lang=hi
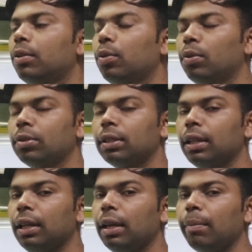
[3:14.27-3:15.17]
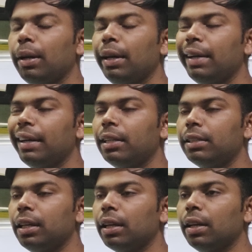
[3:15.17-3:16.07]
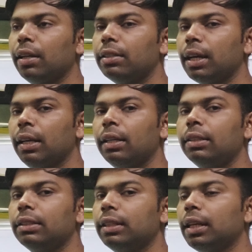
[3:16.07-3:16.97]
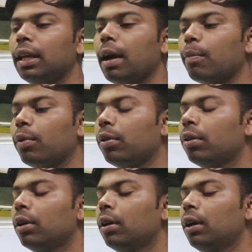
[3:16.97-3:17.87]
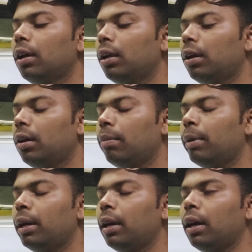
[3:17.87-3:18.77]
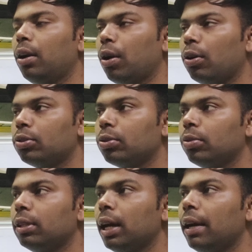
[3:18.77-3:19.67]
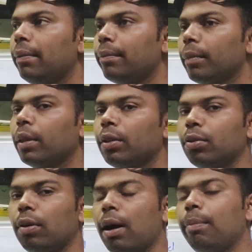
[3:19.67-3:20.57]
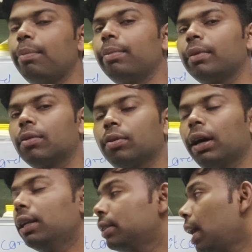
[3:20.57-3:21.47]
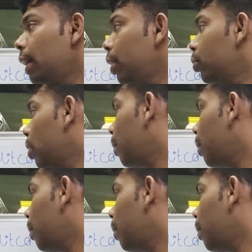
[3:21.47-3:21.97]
लोगों से नहीं अपनी डिटेल शेयर करनी चाहिए जिससे कि आपको बड़ा लॉस हो जाए तो आपको अगर चाहिए तो